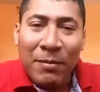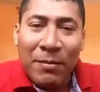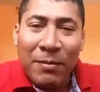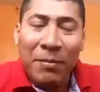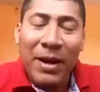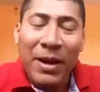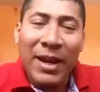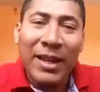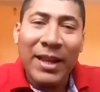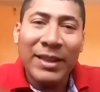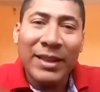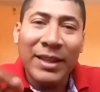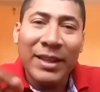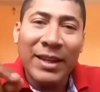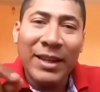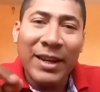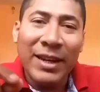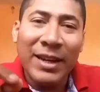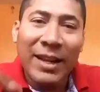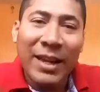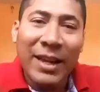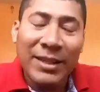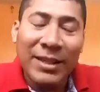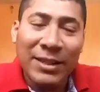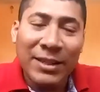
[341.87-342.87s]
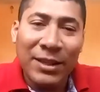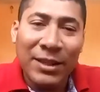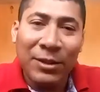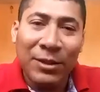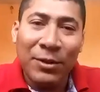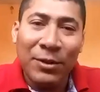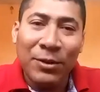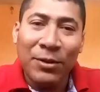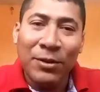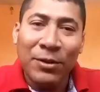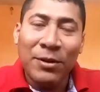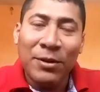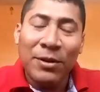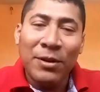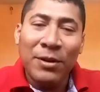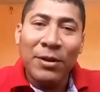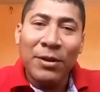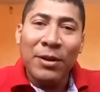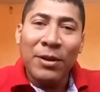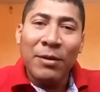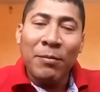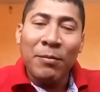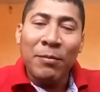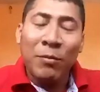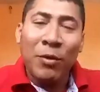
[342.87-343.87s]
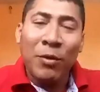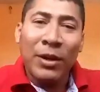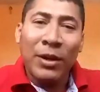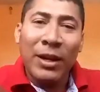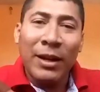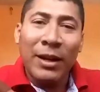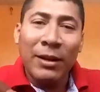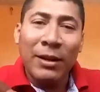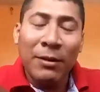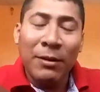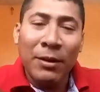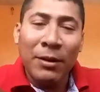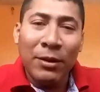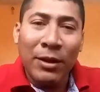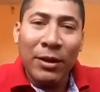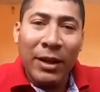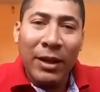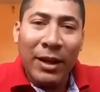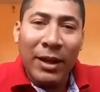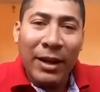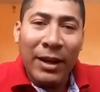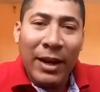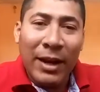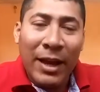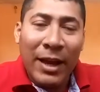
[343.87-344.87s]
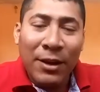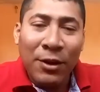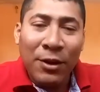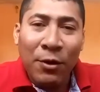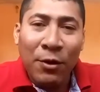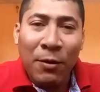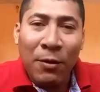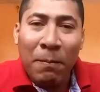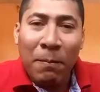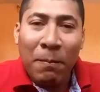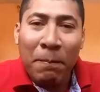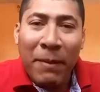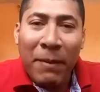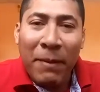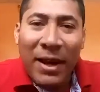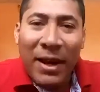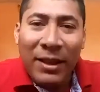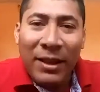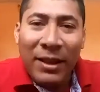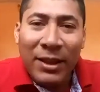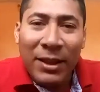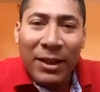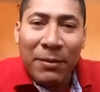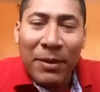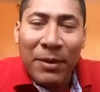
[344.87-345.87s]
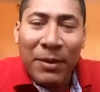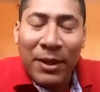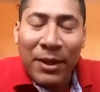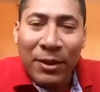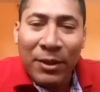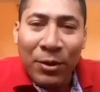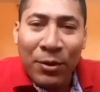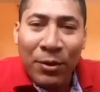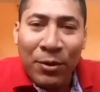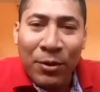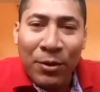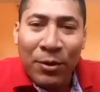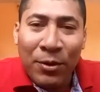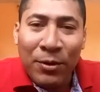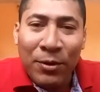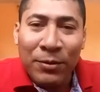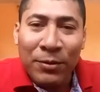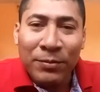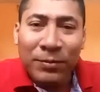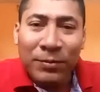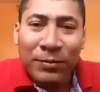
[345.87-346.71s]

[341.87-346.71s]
van a tener éxito, porque el, año 2021